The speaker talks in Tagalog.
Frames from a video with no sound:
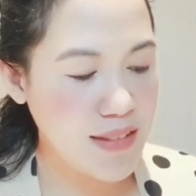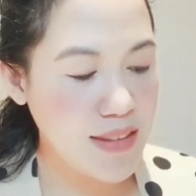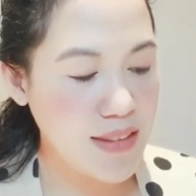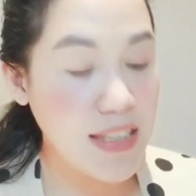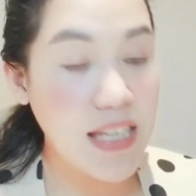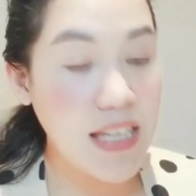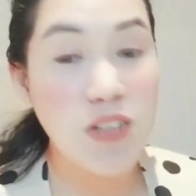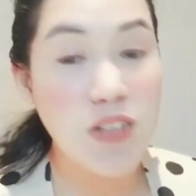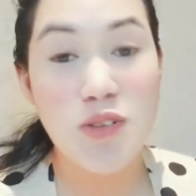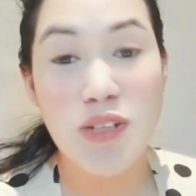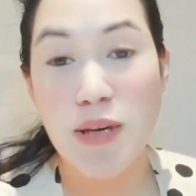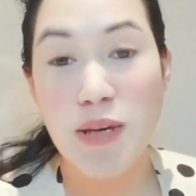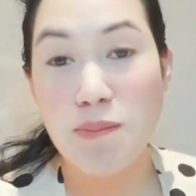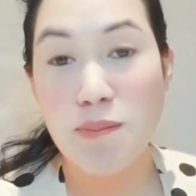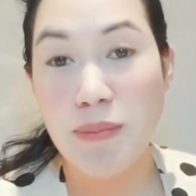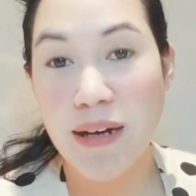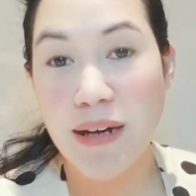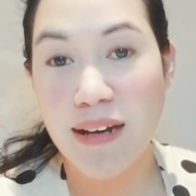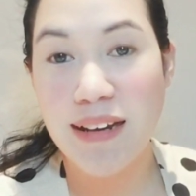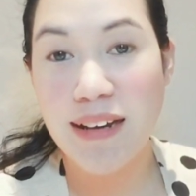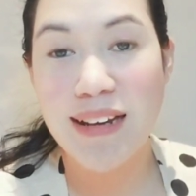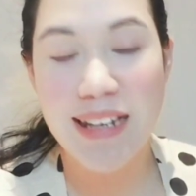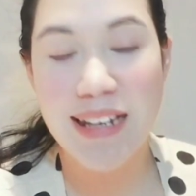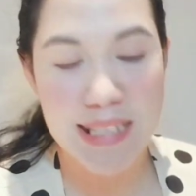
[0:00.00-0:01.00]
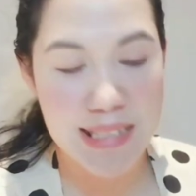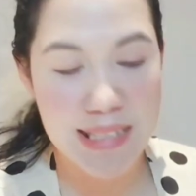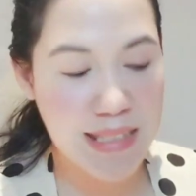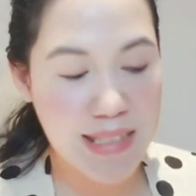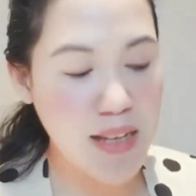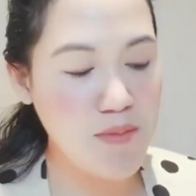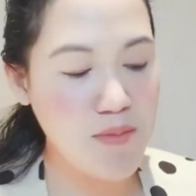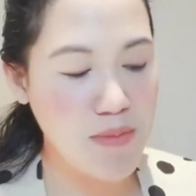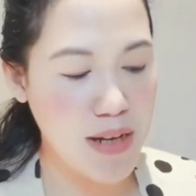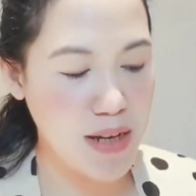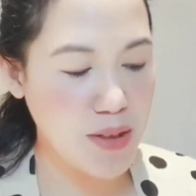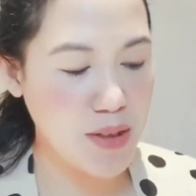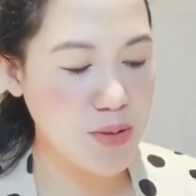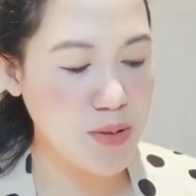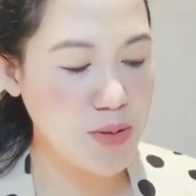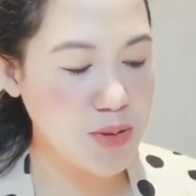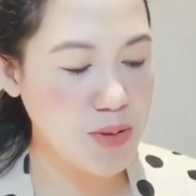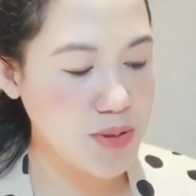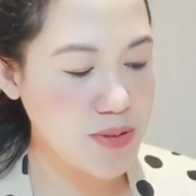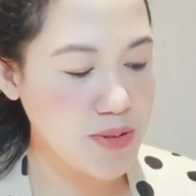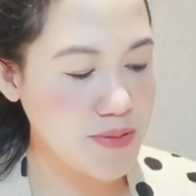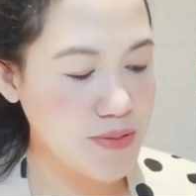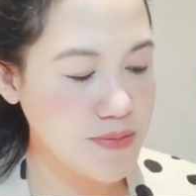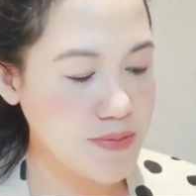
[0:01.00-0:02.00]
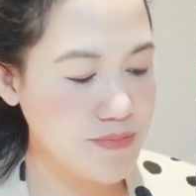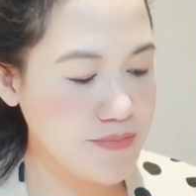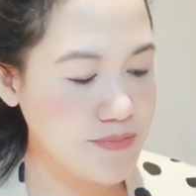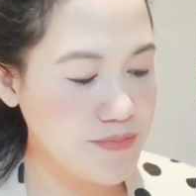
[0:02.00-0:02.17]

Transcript: Lalo na pag kasama ako.